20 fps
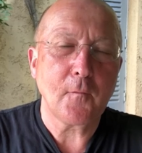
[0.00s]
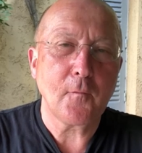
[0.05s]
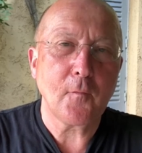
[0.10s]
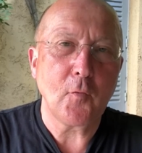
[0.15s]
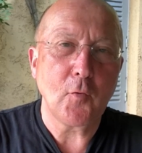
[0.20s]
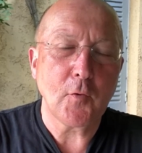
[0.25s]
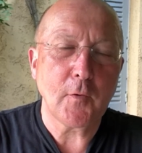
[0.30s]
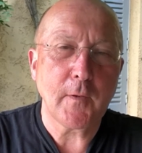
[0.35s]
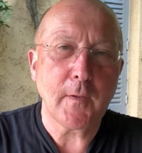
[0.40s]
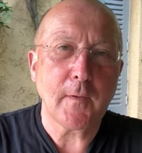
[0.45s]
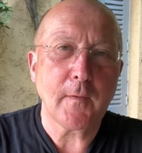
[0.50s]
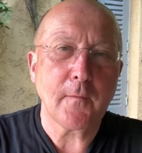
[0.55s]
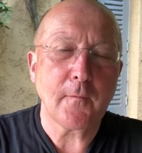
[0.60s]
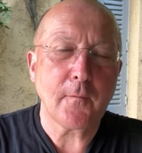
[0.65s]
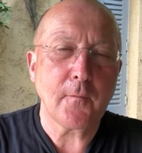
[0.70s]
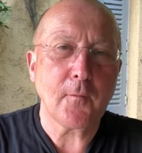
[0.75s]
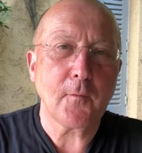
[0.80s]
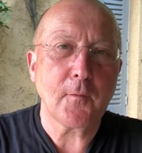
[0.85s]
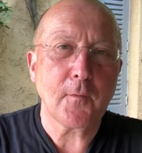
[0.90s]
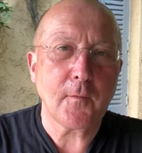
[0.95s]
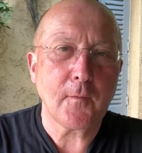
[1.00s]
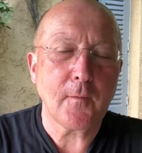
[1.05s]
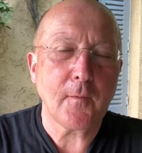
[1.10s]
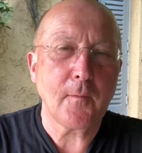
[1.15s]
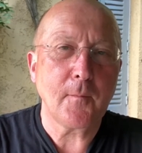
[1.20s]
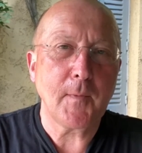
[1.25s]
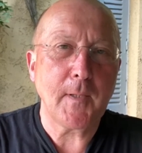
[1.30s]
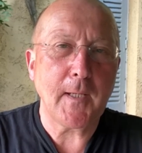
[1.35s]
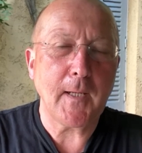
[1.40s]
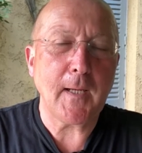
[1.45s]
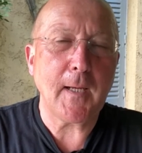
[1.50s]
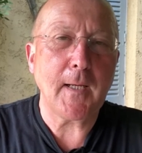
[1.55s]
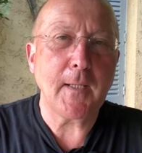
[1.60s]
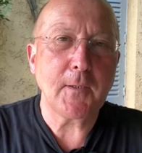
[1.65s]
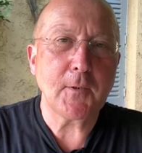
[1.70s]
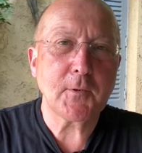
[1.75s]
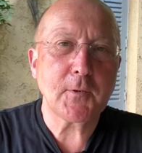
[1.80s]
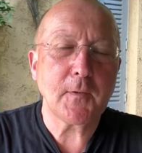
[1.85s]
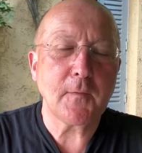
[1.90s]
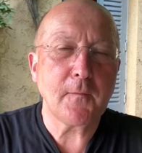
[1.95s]
fruchtiges und
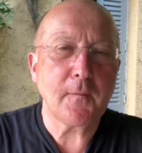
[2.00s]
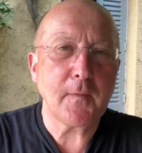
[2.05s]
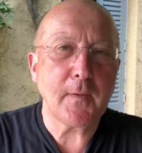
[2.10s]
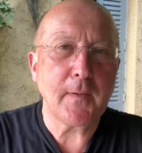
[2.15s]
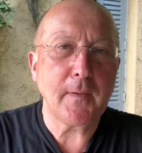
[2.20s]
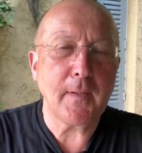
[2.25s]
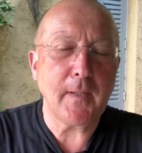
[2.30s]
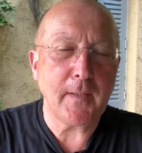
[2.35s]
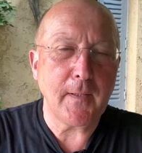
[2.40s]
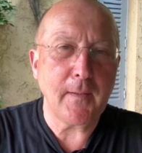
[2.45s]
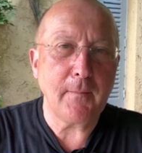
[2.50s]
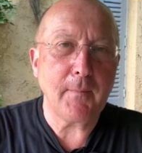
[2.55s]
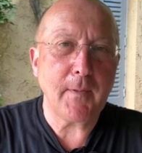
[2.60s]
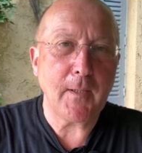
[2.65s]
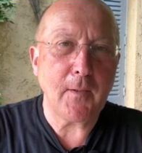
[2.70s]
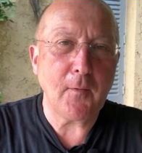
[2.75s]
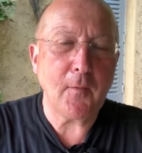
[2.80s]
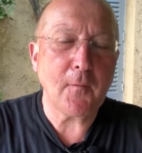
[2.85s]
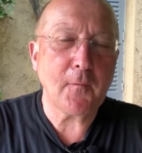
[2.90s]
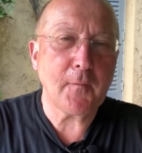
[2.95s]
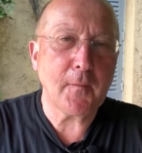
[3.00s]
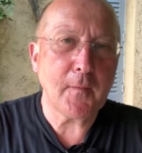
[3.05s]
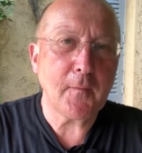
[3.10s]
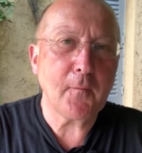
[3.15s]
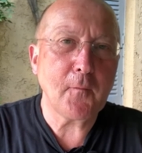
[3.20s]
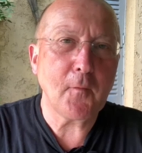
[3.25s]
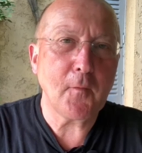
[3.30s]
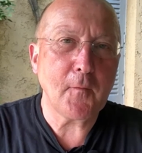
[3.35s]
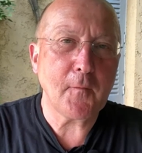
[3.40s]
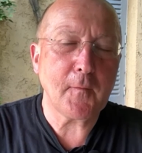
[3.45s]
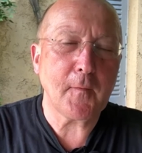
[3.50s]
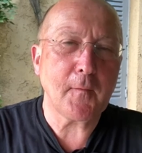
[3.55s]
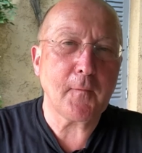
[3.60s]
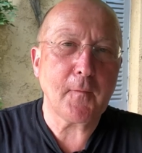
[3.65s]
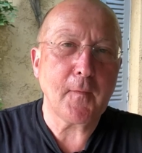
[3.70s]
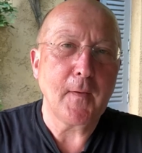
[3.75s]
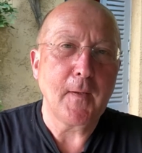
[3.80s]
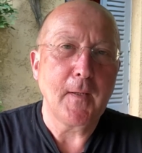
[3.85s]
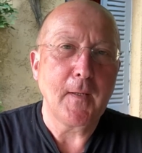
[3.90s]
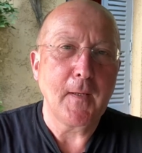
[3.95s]
mineralisches in einer Balance sind, so ist das
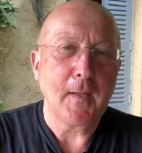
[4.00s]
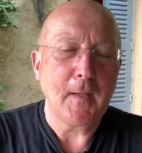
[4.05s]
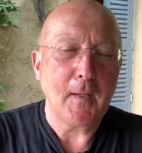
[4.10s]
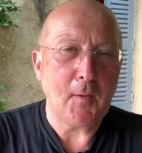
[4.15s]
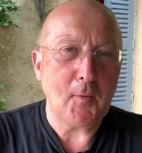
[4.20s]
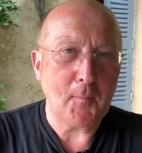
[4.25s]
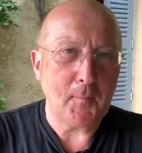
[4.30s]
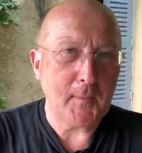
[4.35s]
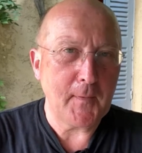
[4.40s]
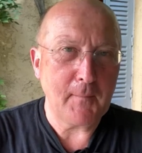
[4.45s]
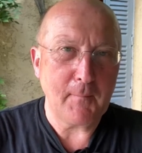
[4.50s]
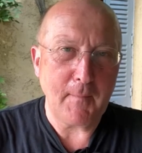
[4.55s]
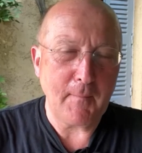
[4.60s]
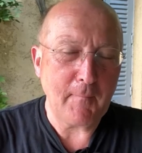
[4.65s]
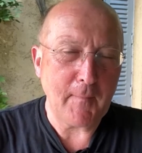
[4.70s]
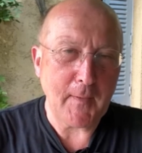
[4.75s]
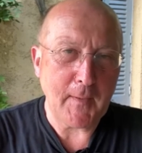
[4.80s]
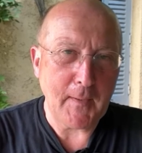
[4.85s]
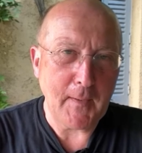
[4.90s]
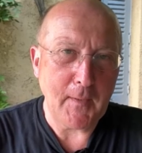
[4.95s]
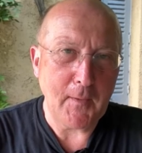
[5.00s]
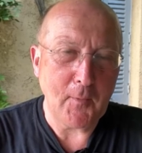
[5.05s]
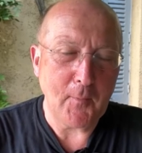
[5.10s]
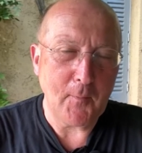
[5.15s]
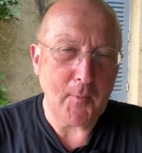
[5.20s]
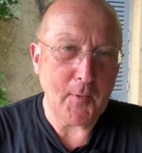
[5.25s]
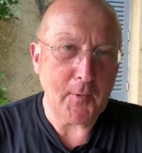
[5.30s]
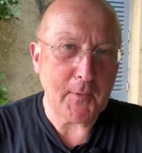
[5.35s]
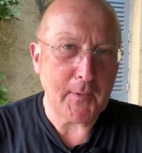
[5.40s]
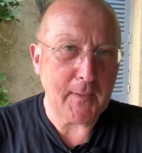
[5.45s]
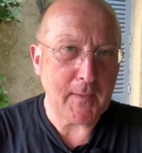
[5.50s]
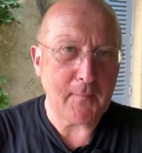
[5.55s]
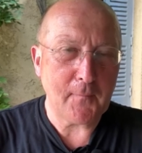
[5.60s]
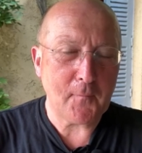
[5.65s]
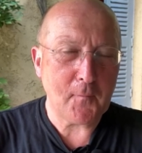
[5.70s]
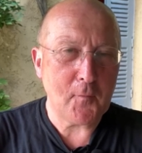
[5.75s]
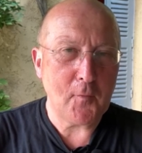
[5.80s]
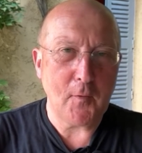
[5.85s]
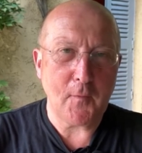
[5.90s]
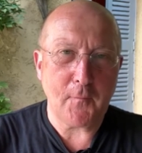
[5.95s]
auch mit dem Evangelium heute.
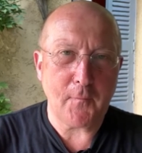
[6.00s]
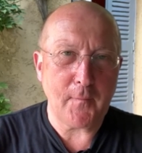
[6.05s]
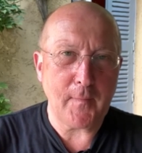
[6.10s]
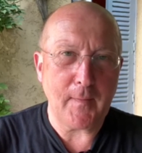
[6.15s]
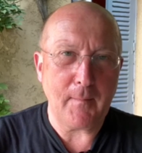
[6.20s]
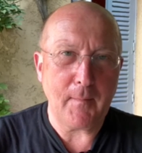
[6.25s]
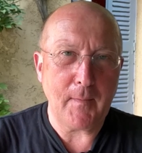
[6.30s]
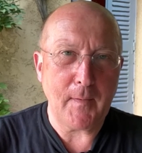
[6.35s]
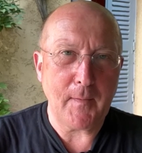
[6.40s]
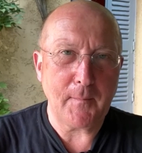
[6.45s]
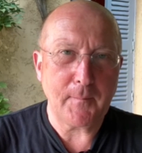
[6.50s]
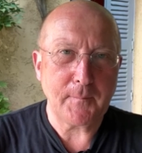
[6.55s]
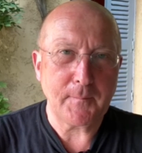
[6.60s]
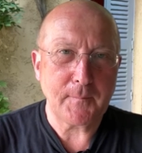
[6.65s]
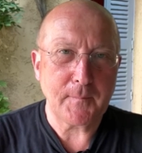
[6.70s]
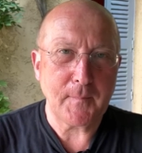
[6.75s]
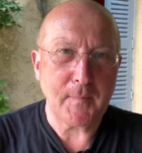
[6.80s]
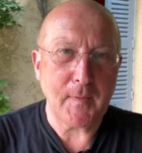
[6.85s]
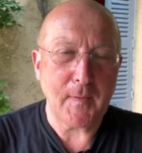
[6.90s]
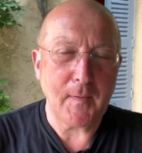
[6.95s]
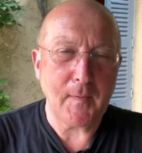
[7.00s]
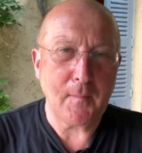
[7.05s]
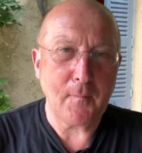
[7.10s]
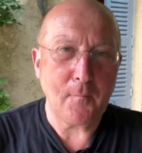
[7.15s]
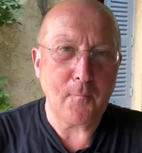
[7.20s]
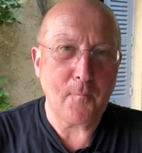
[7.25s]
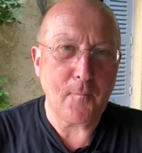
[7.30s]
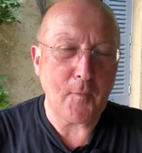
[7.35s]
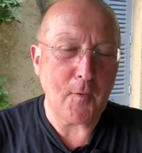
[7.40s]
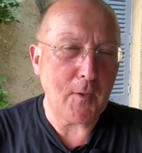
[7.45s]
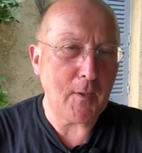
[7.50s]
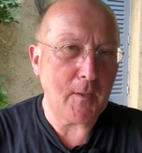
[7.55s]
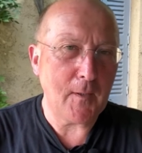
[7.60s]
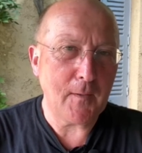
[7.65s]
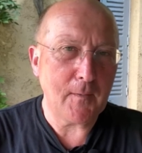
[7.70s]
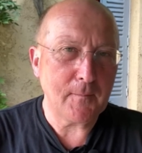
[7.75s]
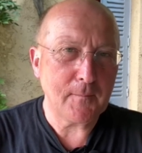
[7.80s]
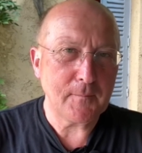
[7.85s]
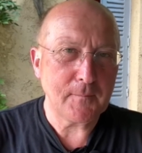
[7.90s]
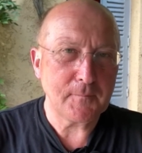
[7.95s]
Ganz kurz, aber äh,
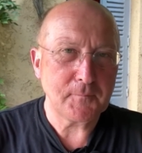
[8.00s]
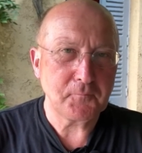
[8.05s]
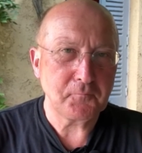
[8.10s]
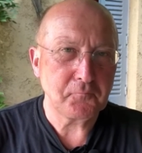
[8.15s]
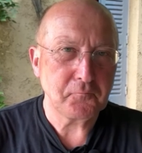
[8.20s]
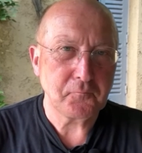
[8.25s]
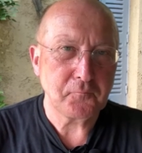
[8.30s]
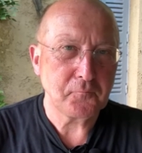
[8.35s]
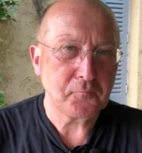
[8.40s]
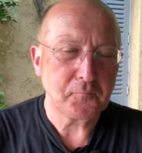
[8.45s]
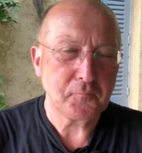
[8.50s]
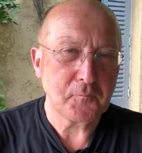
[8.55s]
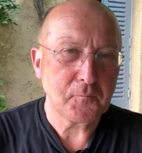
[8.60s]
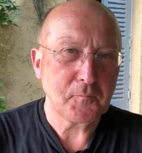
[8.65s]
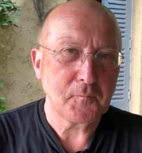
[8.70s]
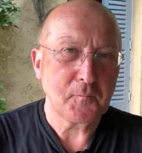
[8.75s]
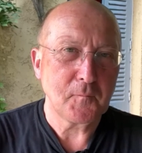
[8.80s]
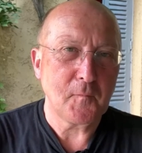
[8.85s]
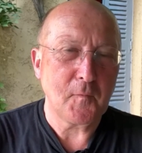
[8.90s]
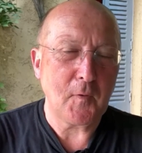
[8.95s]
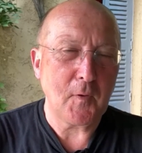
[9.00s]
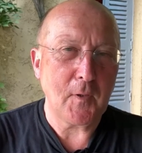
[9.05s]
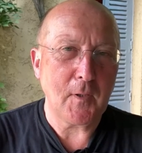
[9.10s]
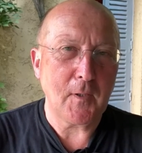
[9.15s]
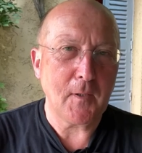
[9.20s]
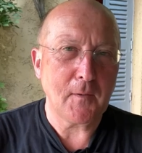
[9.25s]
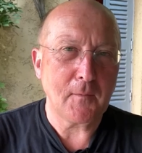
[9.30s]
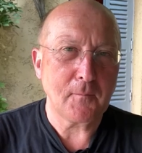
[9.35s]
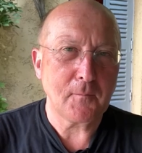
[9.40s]
voller, voller